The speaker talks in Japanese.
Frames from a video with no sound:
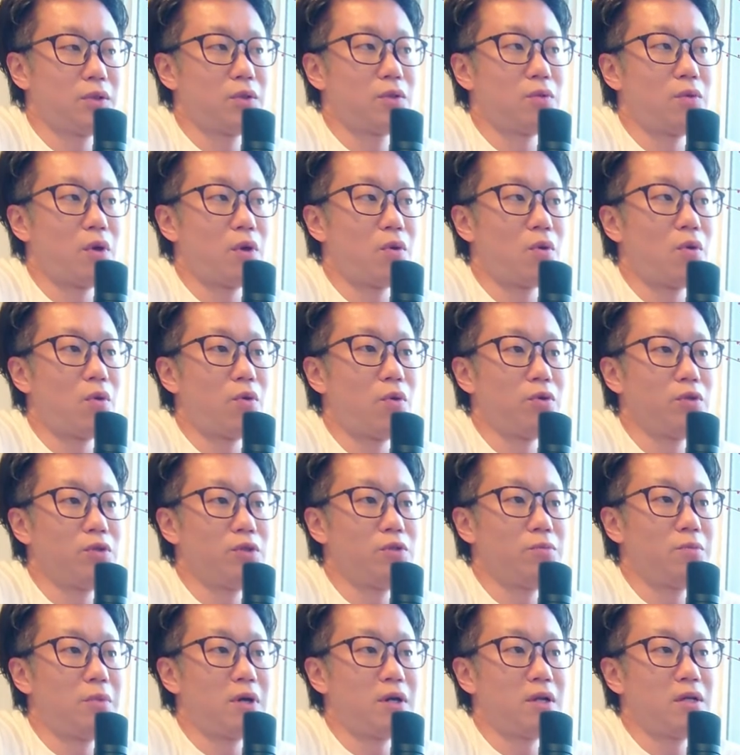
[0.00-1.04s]
の人とはこう
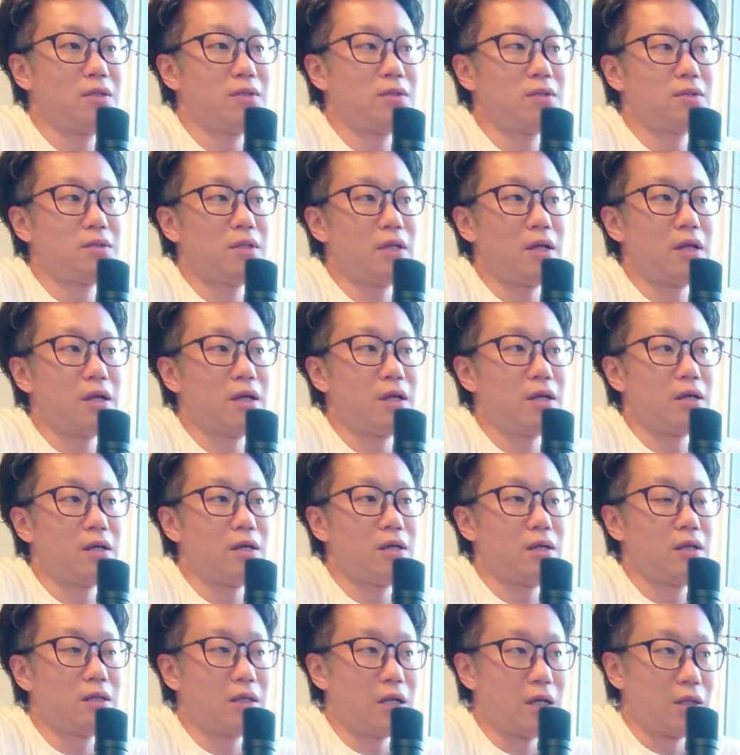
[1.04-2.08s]
いうバランスで
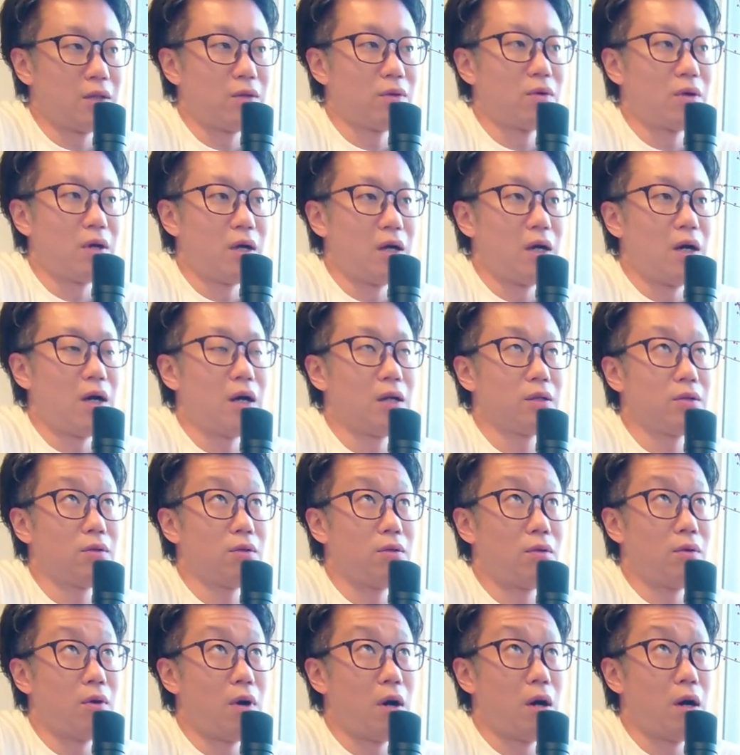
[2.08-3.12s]
いたりとか、あ
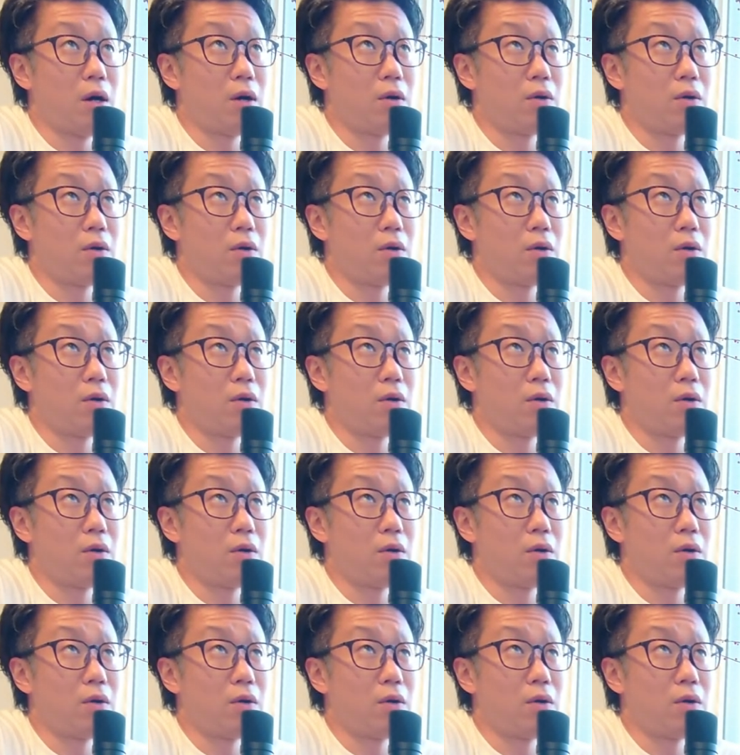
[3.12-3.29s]
と、